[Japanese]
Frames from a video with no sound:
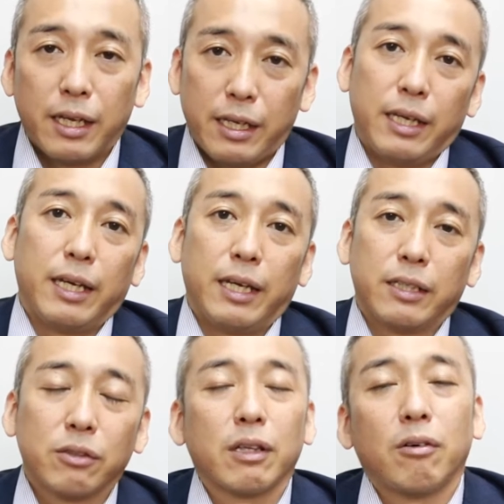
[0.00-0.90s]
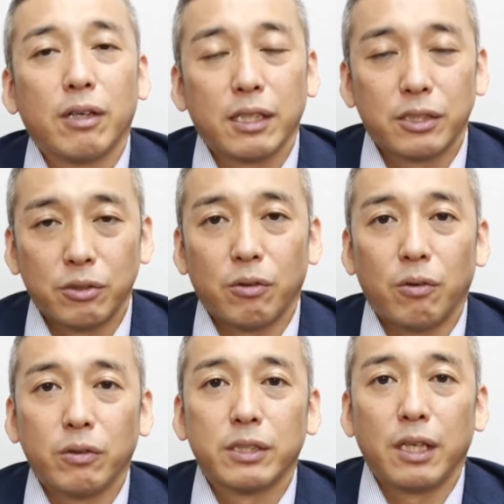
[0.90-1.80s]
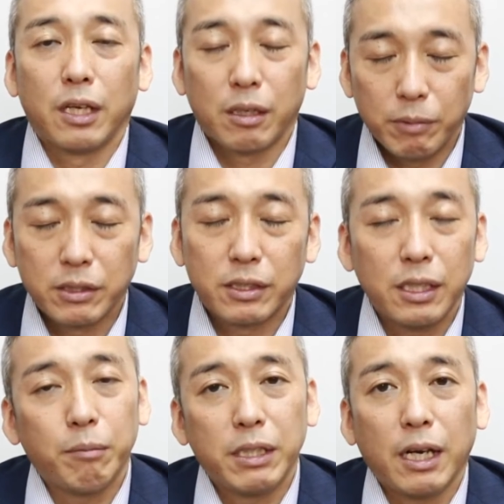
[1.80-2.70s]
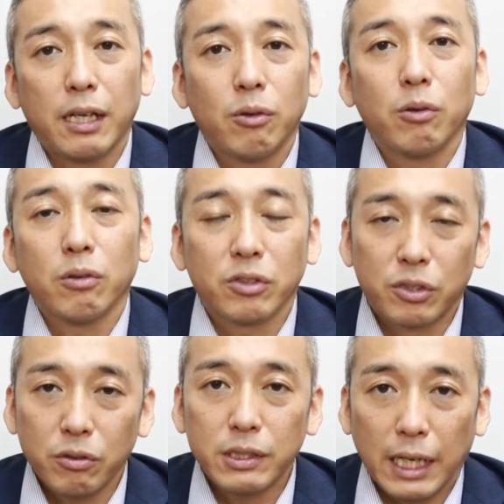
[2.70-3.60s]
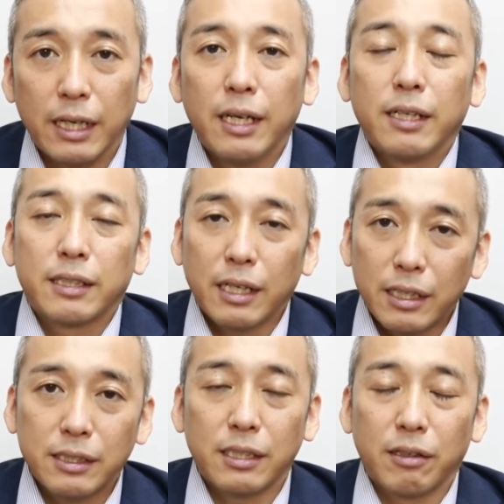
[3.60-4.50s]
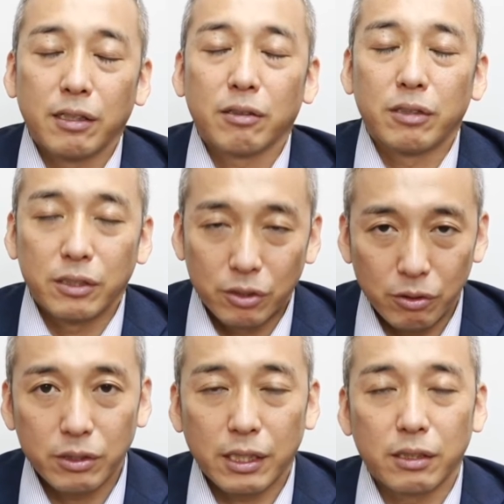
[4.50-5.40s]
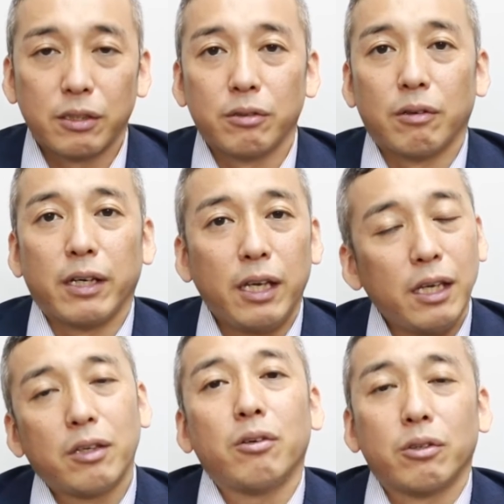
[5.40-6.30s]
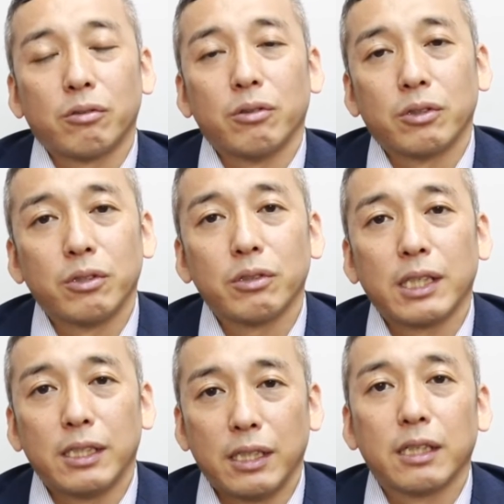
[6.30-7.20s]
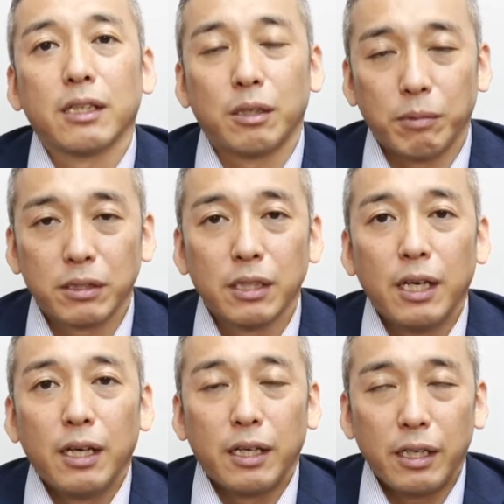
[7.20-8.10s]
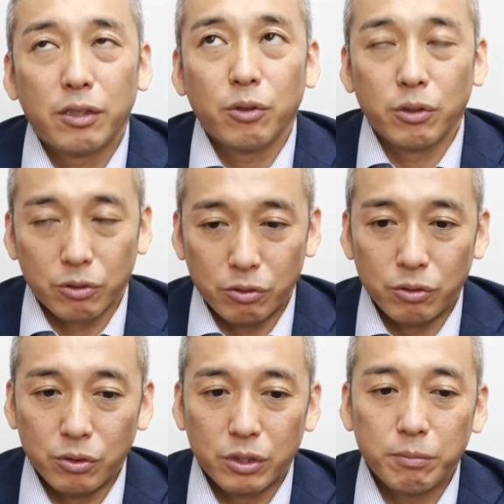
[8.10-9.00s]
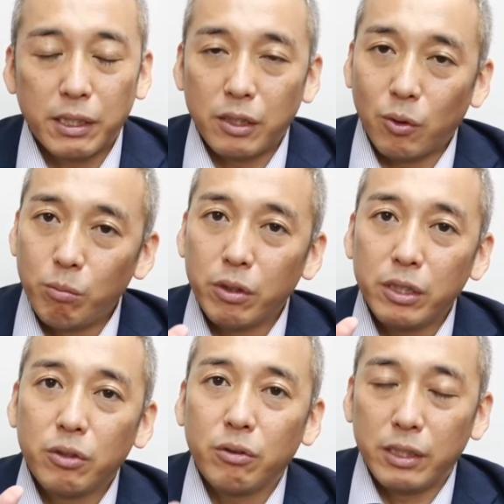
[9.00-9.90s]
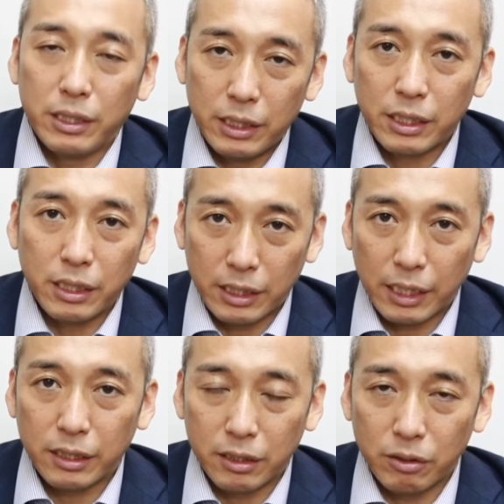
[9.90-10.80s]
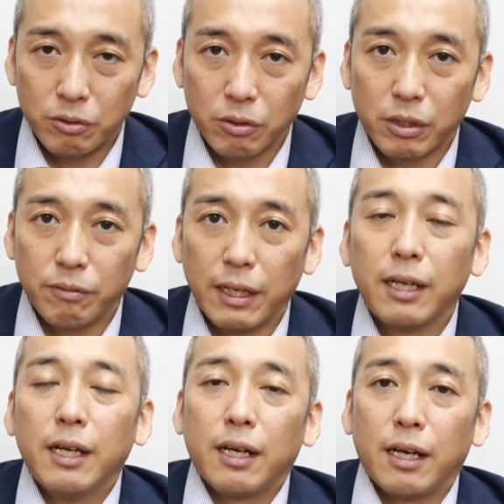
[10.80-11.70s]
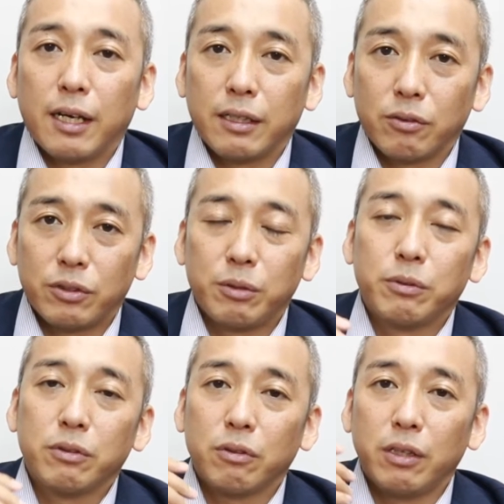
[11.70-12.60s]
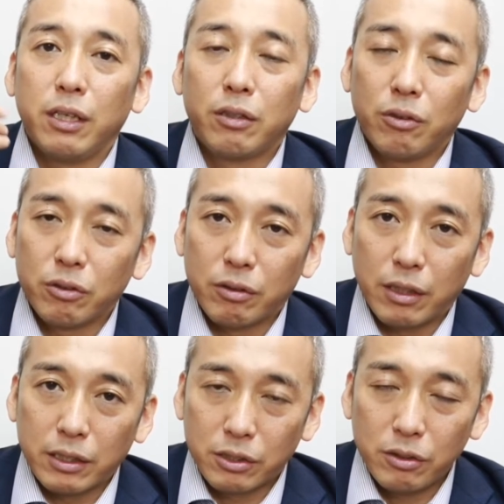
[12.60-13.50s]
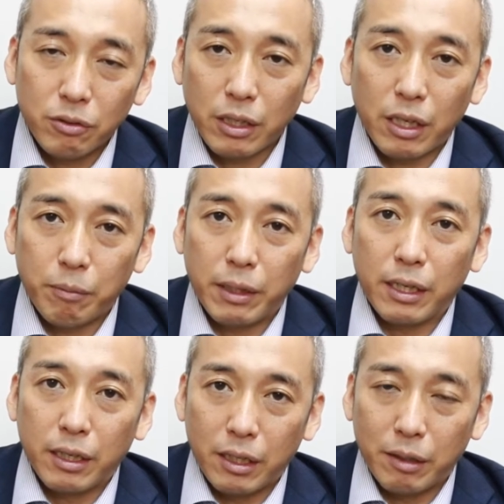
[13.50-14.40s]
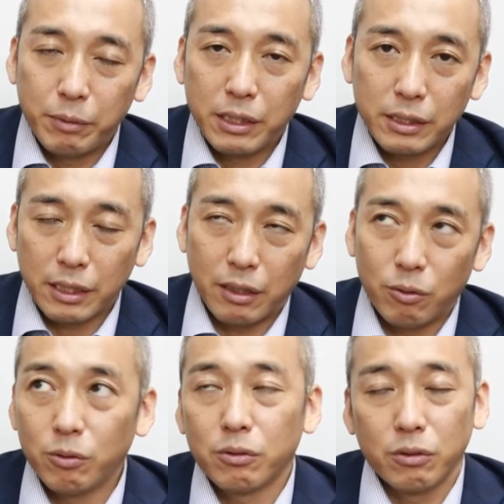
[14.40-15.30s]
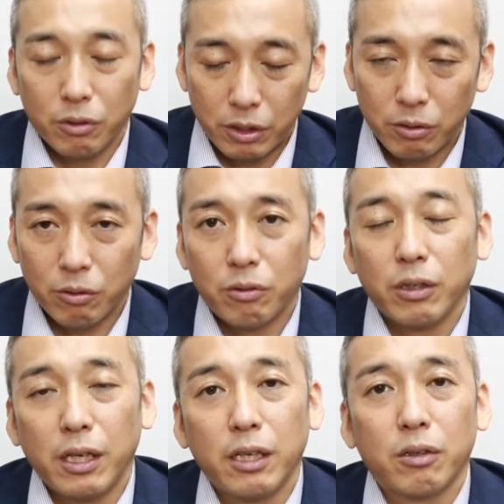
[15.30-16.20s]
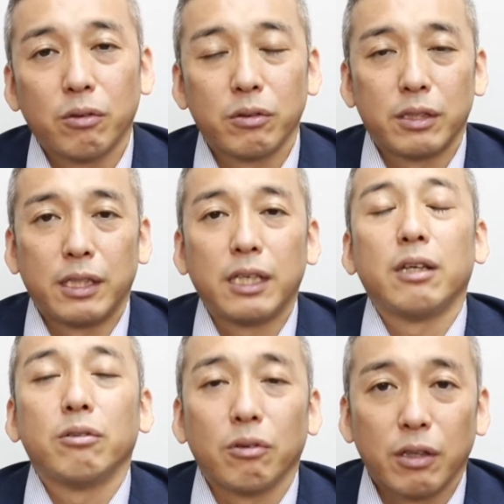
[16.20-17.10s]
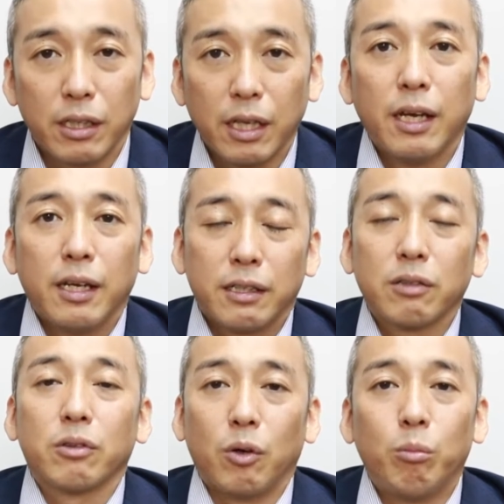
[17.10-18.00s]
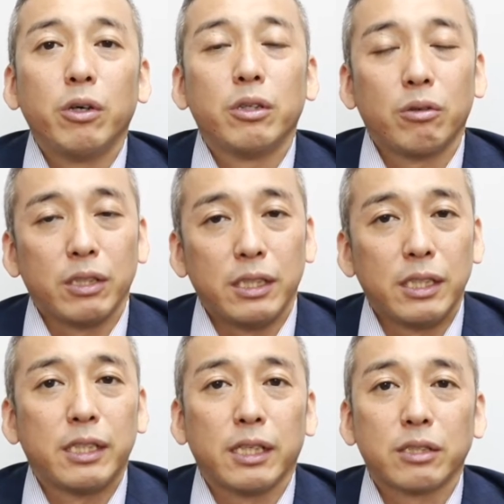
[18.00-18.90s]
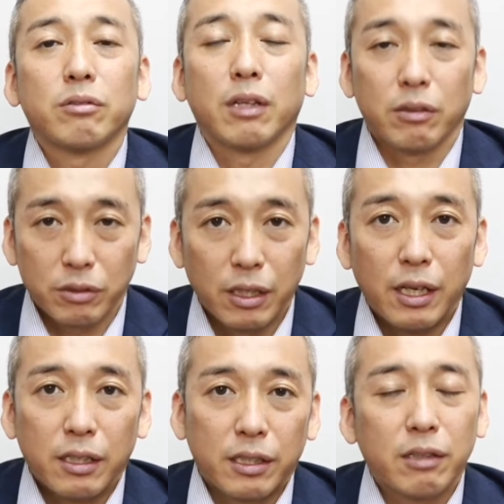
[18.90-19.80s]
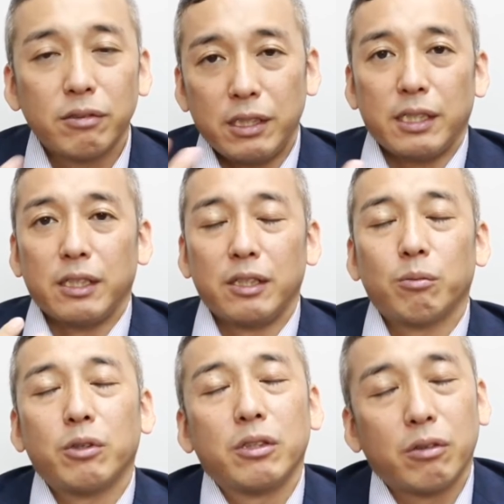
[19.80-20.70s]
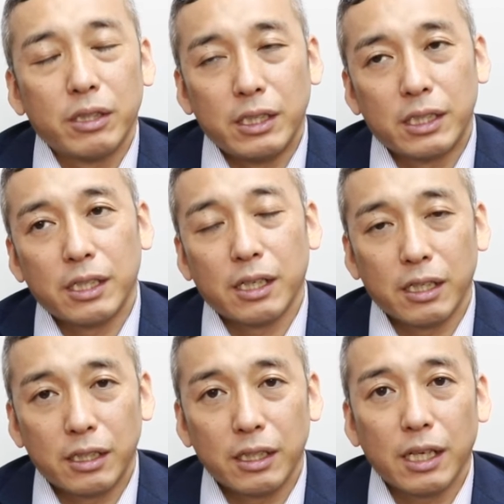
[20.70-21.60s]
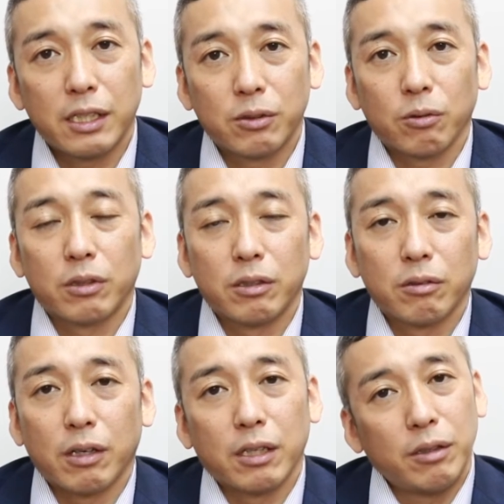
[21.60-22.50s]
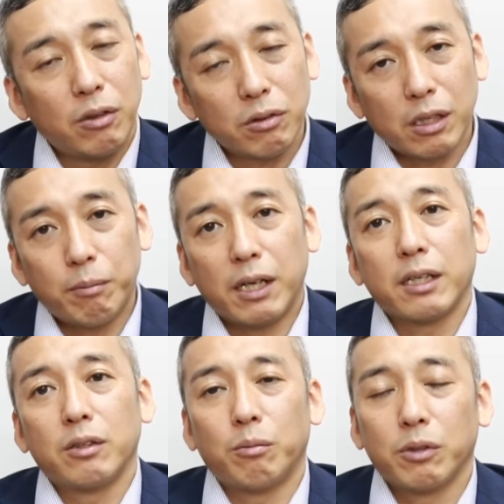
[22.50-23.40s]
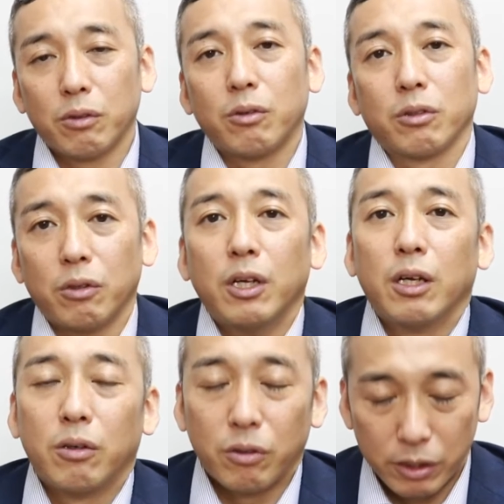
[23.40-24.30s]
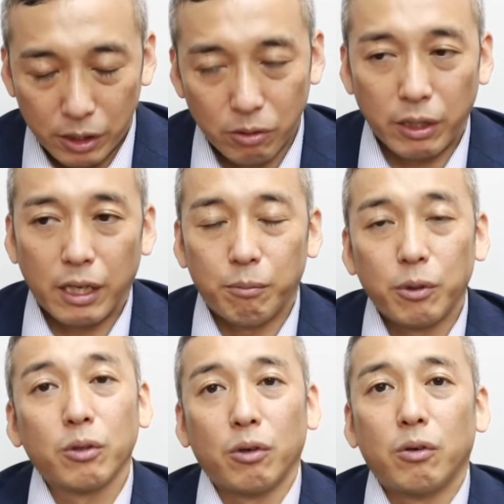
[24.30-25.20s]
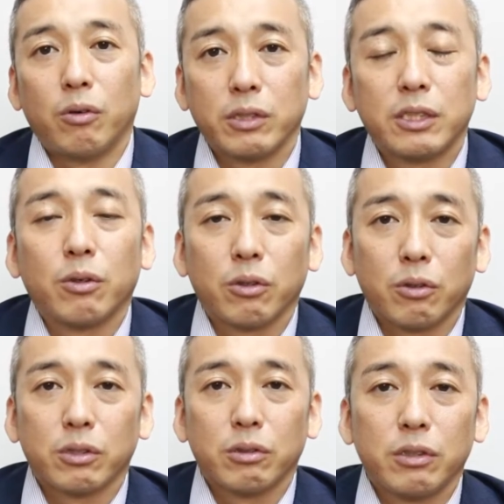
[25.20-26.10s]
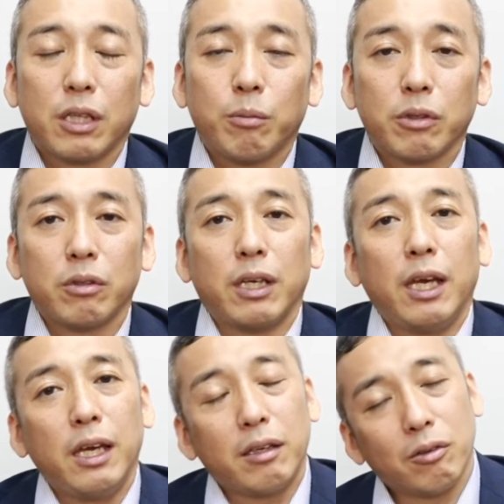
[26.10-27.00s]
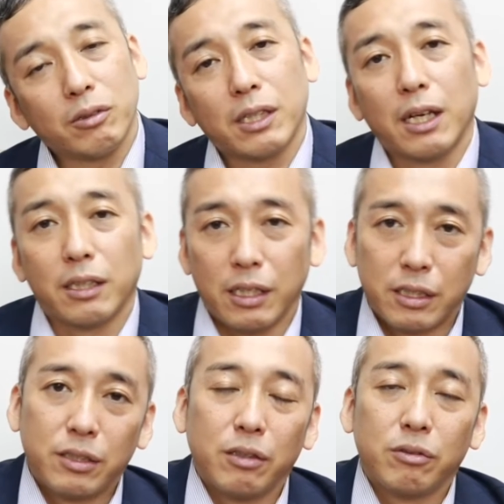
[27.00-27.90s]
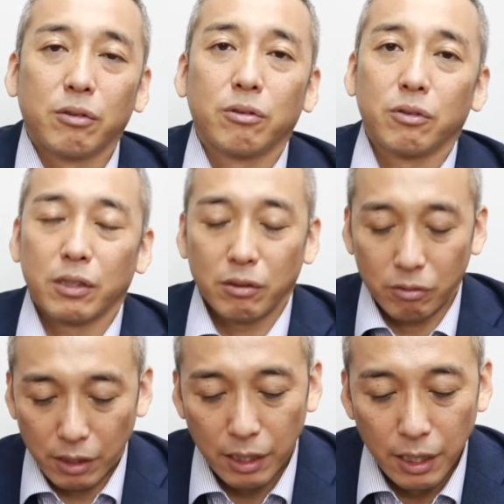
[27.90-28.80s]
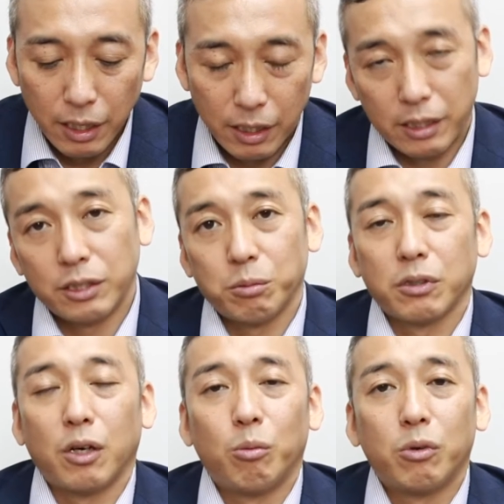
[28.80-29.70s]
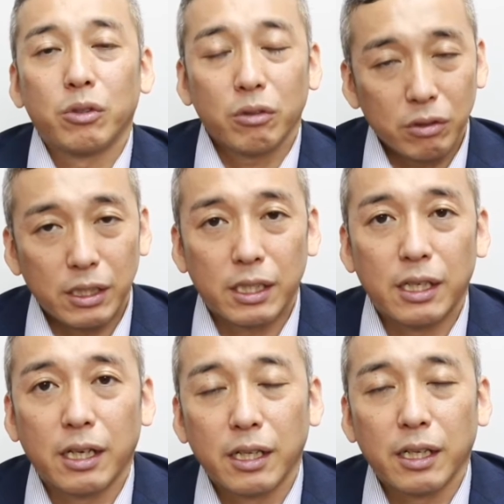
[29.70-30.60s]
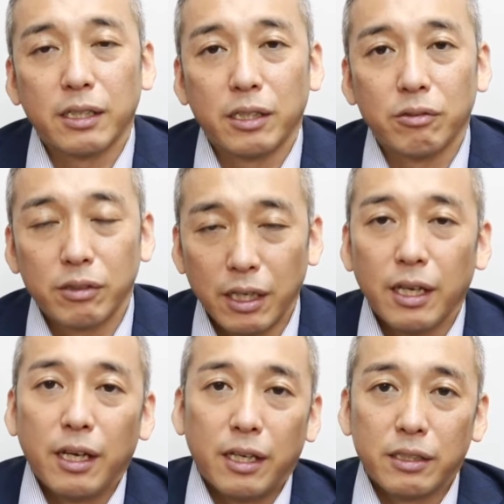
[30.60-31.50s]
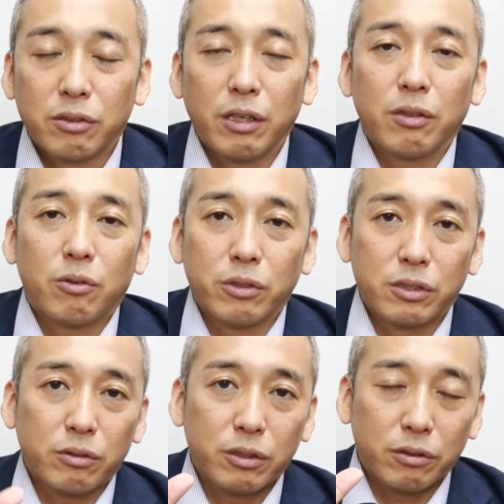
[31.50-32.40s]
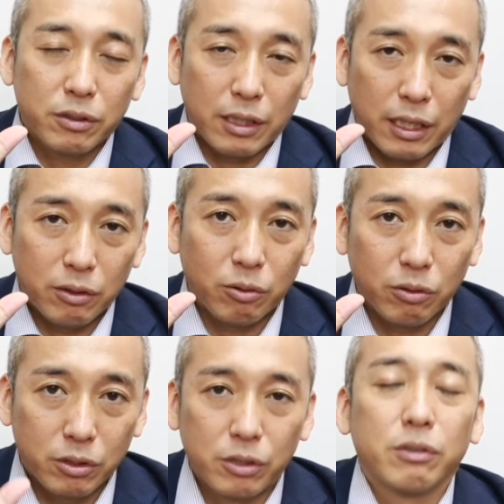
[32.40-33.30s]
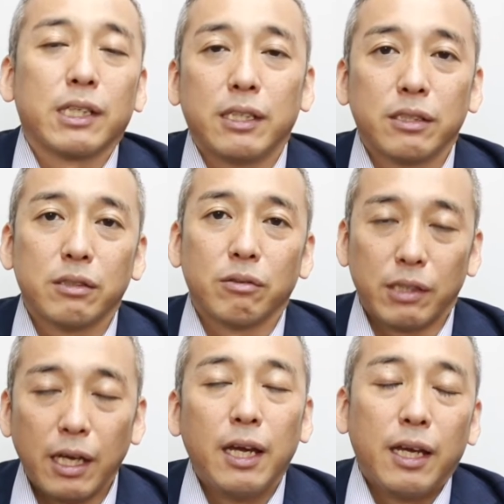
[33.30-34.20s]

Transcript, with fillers: えそんなお話をしていきますちなみに波動の強さ高さではなくて強さっていうのは影響力の強さになってきます影響力つまり思い通りに生きたいっていう時はあの自分の影響力が強ければ皆さん多くの人を影響できるのでねなので思い通りに生きやすくなるんです逆に思い通りに生きられてない人っていうのはいろんな周りの物事人や物仕事ういったものに影響されて生きてるってことなので自分が思うように生きられないっていうねそれのコツの一つが波動の強さですので